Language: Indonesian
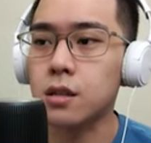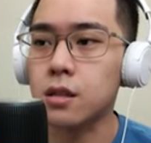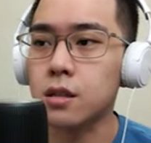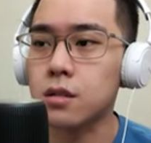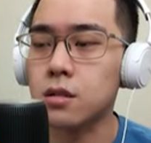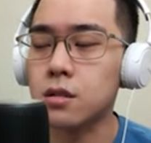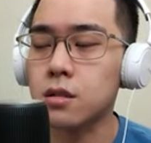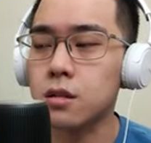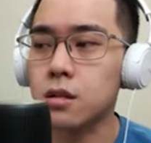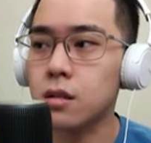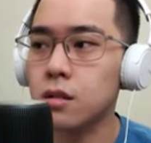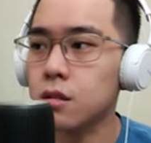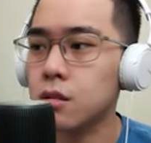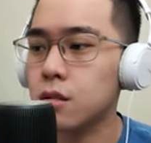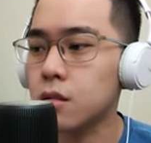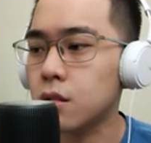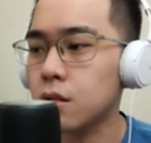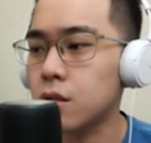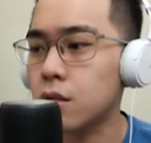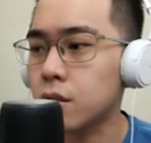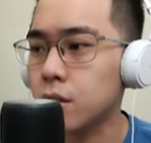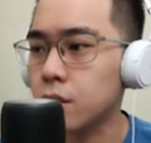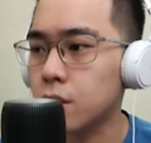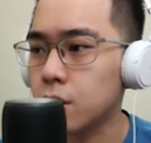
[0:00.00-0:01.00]
gate sih
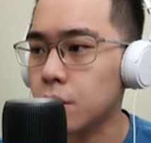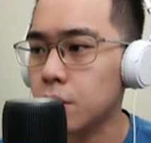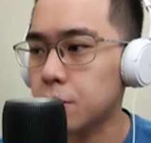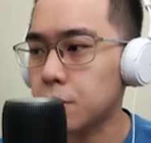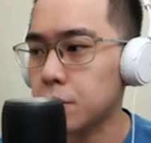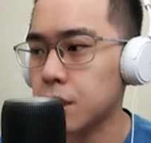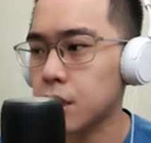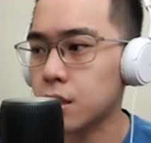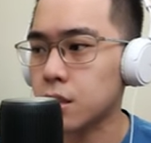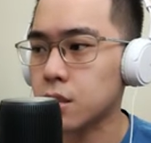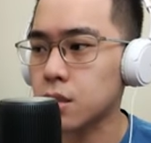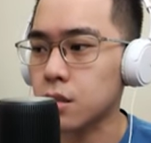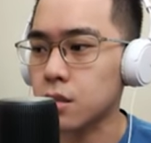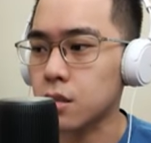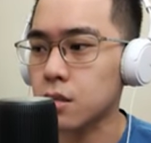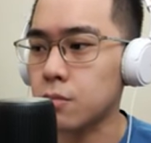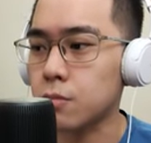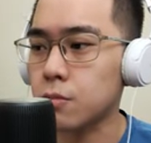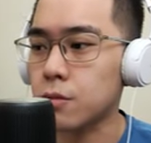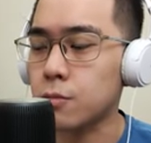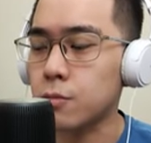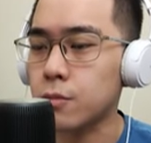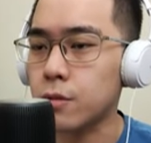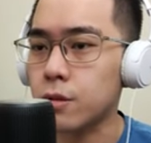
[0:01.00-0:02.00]
mirage gate nya
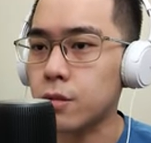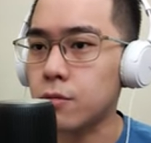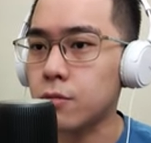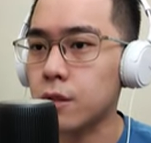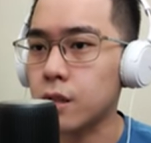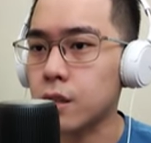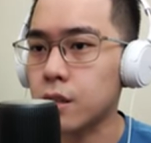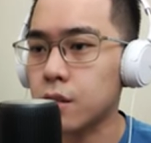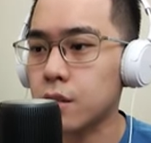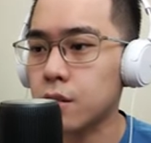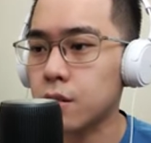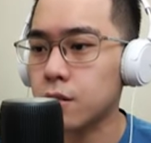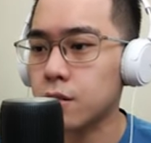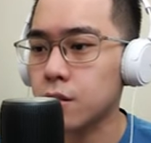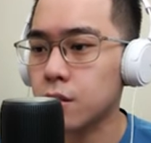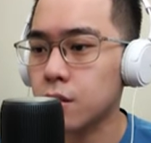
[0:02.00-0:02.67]
belum keluar ya.